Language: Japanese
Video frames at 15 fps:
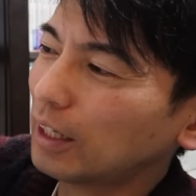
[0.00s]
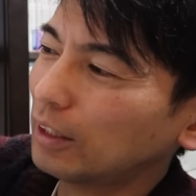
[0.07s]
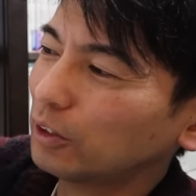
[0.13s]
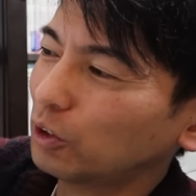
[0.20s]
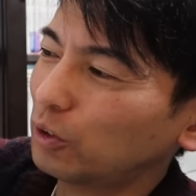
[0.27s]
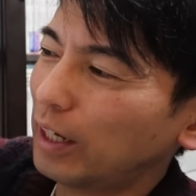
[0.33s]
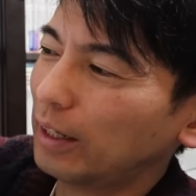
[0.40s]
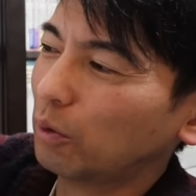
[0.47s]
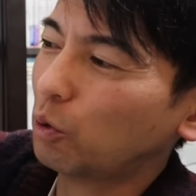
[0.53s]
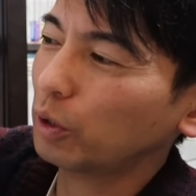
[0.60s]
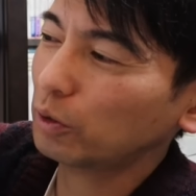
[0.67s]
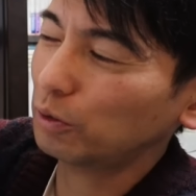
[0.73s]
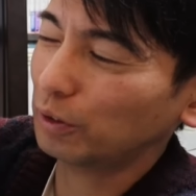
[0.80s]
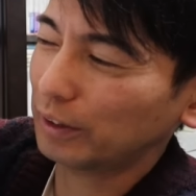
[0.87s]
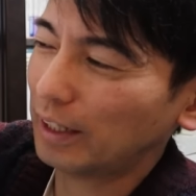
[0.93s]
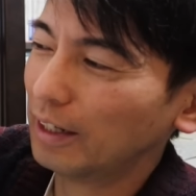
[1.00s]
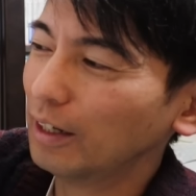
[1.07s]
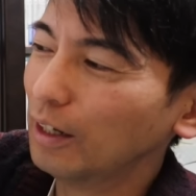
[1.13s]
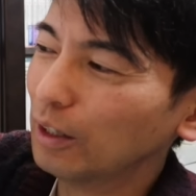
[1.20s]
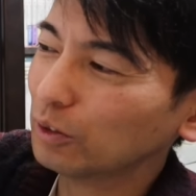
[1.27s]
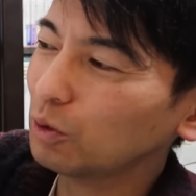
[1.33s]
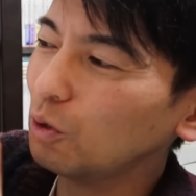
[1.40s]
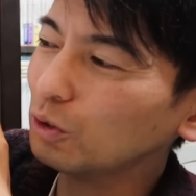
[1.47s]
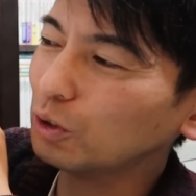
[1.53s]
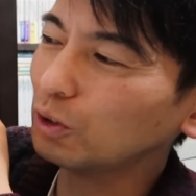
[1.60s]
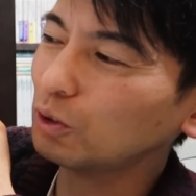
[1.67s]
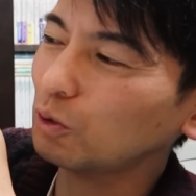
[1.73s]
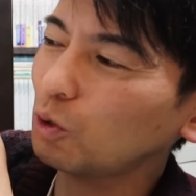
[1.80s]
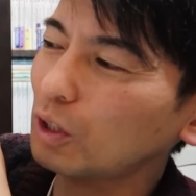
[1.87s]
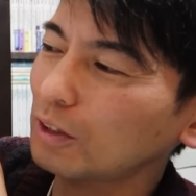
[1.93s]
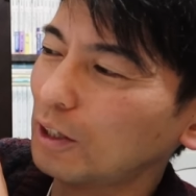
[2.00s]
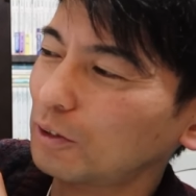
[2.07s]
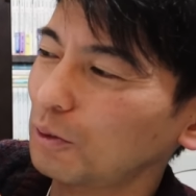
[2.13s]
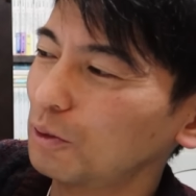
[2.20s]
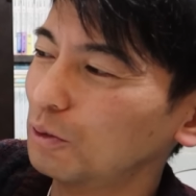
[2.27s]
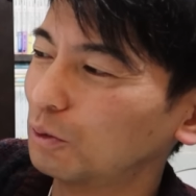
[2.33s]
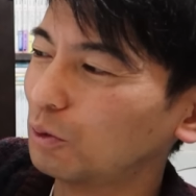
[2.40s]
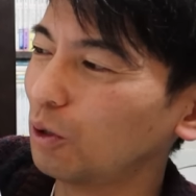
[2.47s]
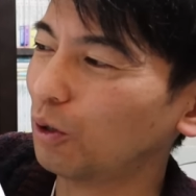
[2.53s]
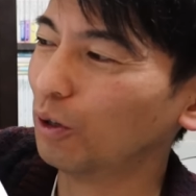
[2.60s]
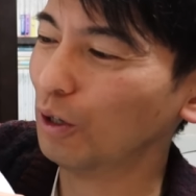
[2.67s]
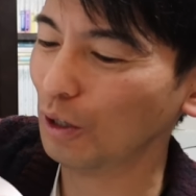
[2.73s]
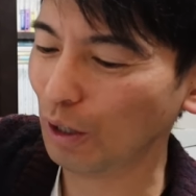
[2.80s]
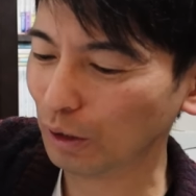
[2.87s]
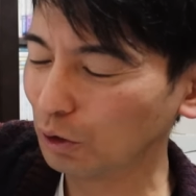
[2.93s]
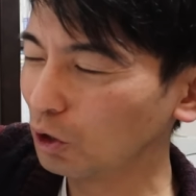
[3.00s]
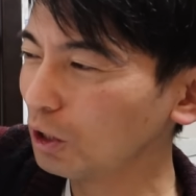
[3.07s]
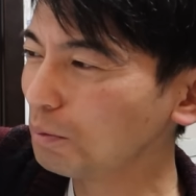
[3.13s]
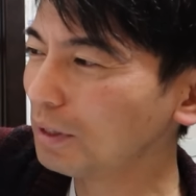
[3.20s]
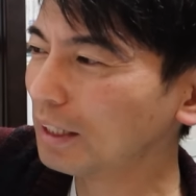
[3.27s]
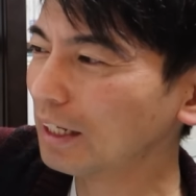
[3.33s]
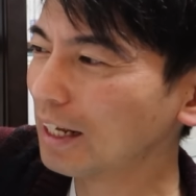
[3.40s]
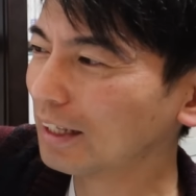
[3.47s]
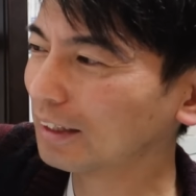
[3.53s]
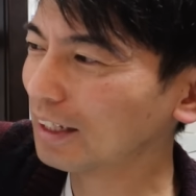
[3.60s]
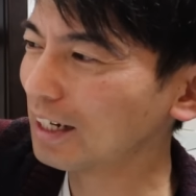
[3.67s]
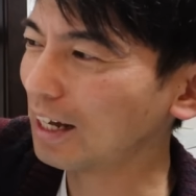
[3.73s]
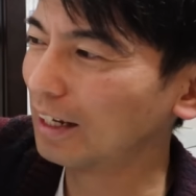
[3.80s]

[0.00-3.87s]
くさんじゅうのラインを超えてくるんですね。そうするとどうなるかというと、それまでだった